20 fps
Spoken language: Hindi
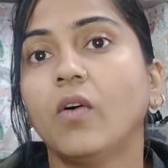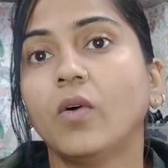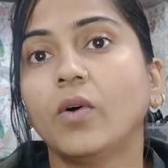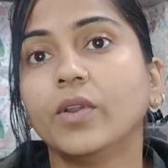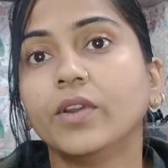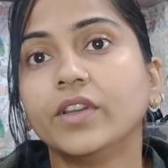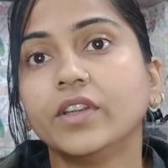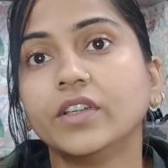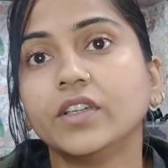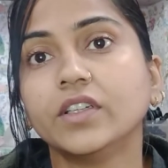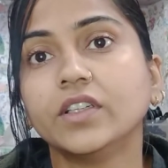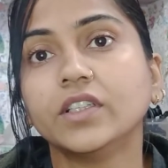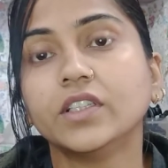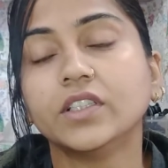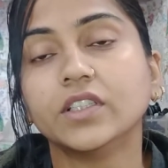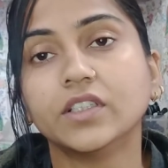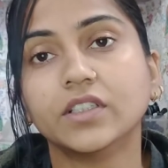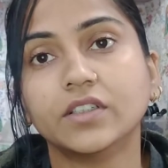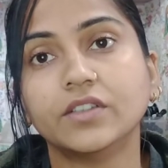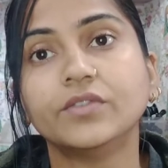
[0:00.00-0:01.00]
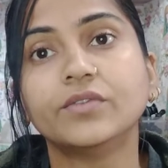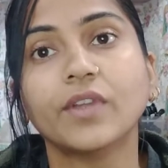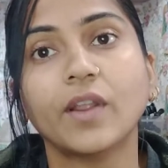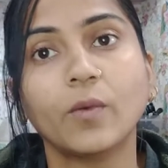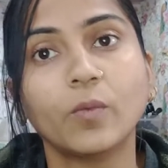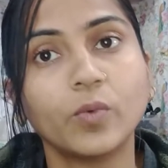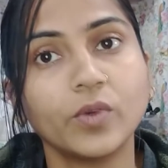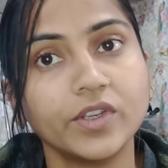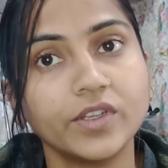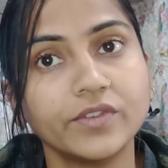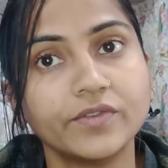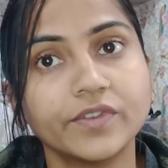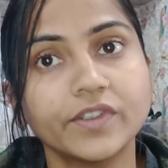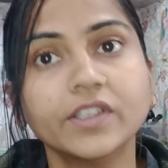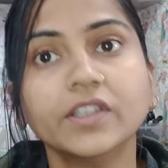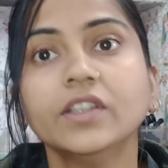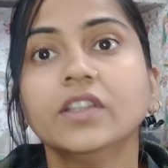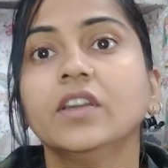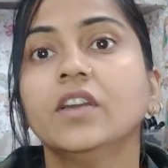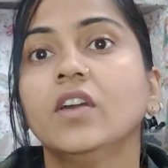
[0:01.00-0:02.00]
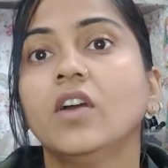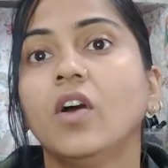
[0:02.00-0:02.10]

और ट्वेल्व पॉइंट वन